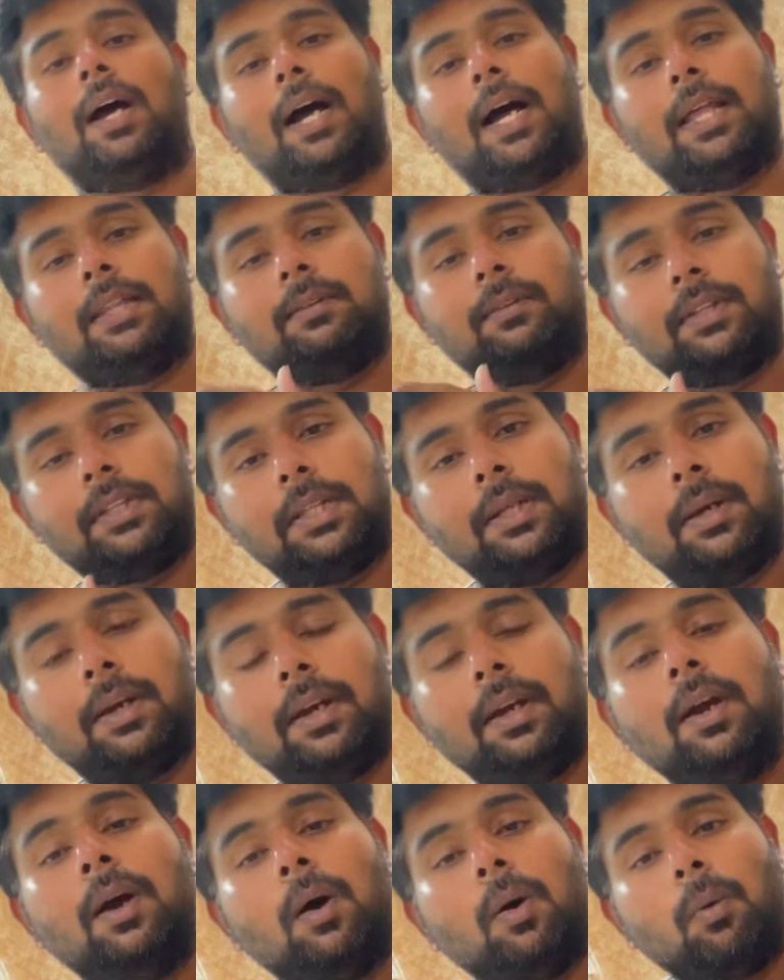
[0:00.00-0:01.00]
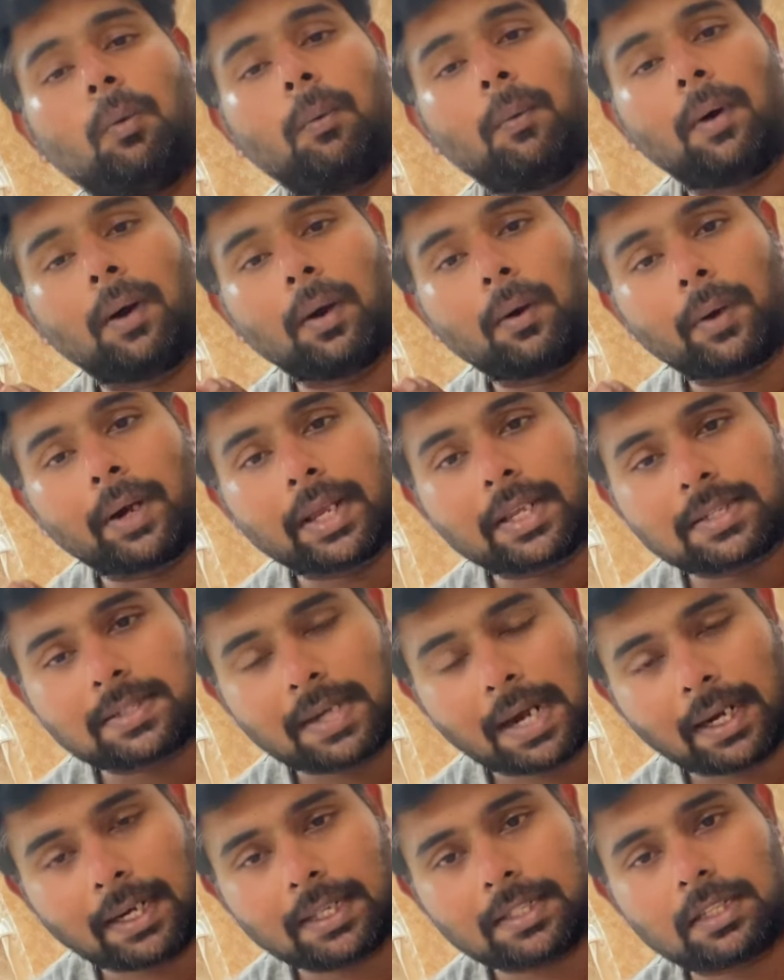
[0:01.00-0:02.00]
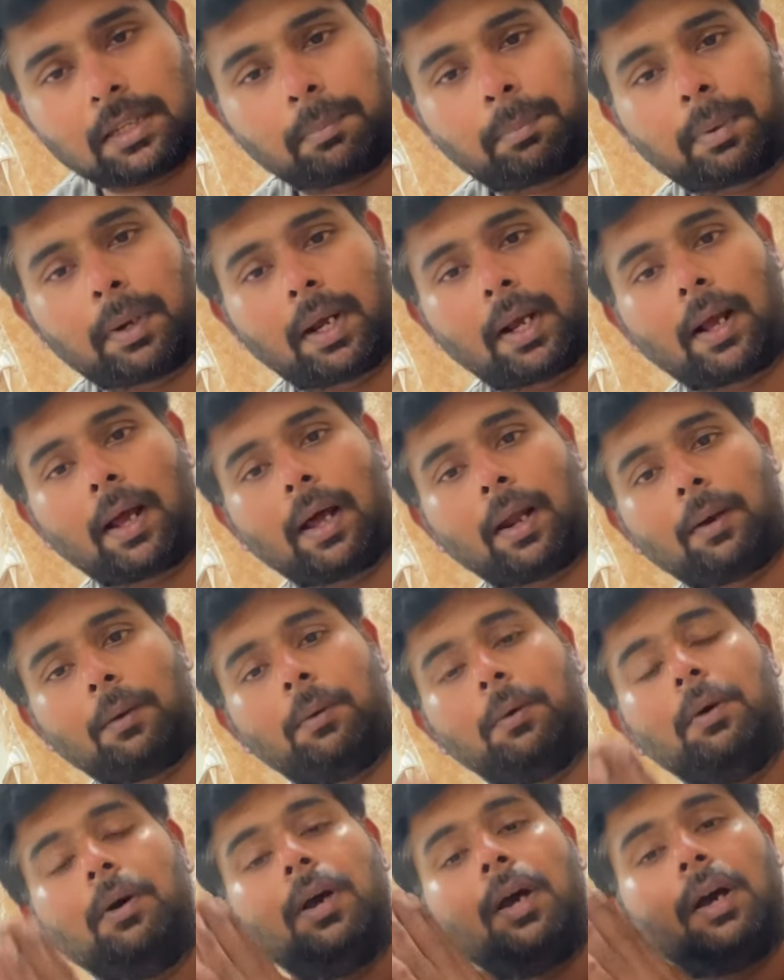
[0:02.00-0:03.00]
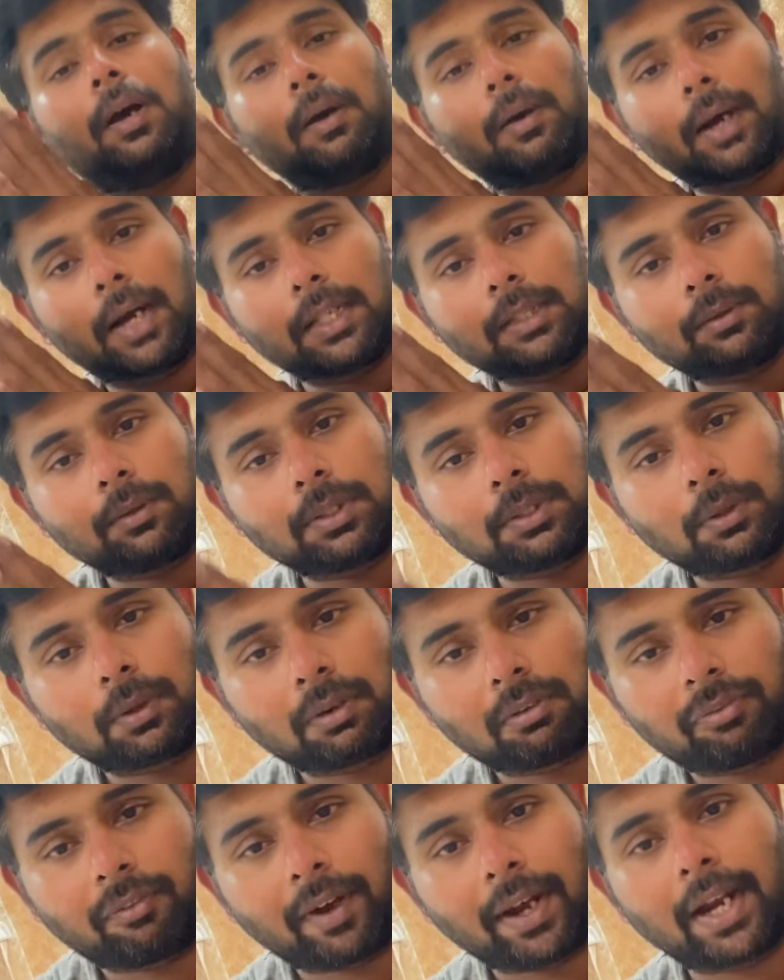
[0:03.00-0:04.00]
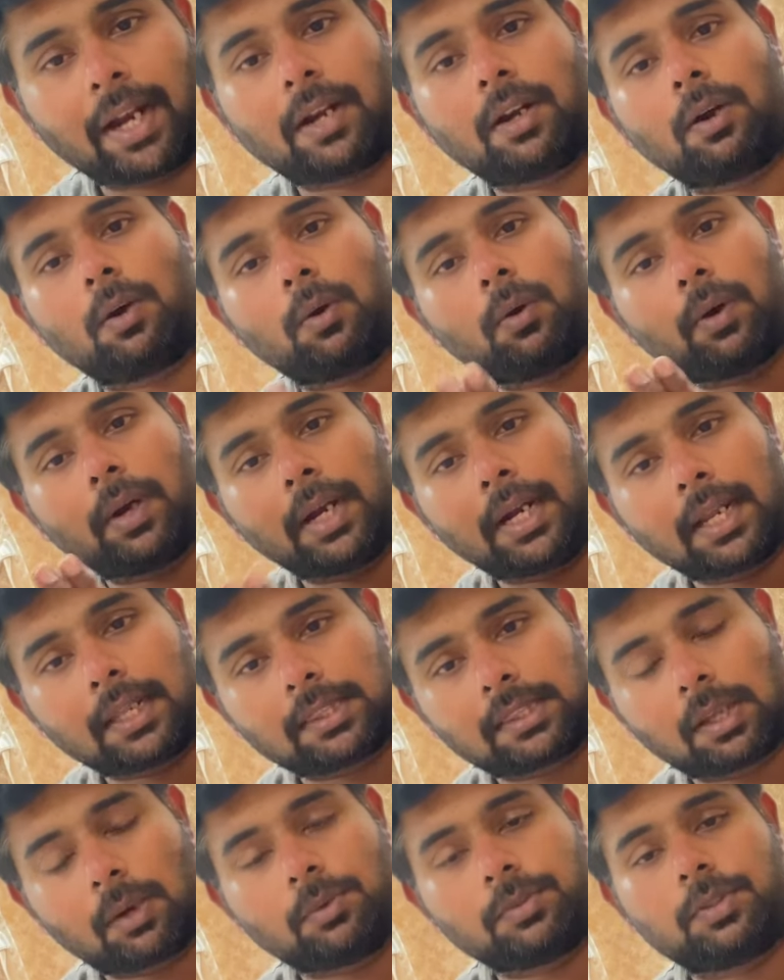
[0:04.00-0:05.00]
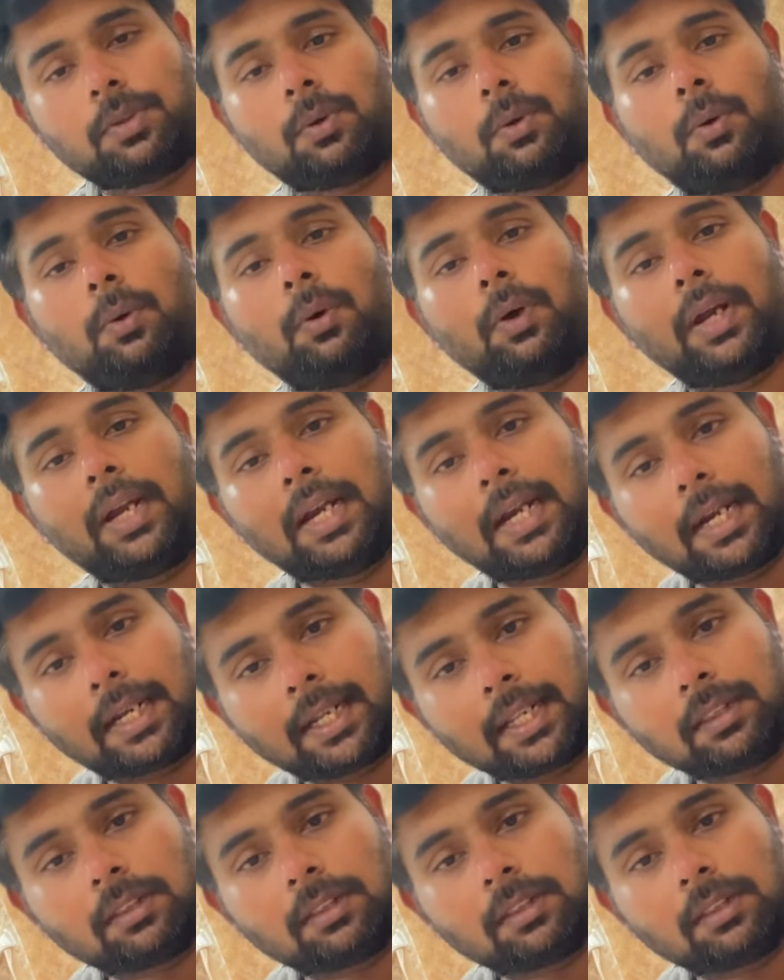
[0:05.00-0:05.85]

அது வந்து உங்களுடைய ஸ்ட்ராட்டஜி பிரகாரம் அது வந்து ஒரு ஃபைவ் ஹண்ட்ரடோ இல்லை தௌசண்டோ இல்லை டென்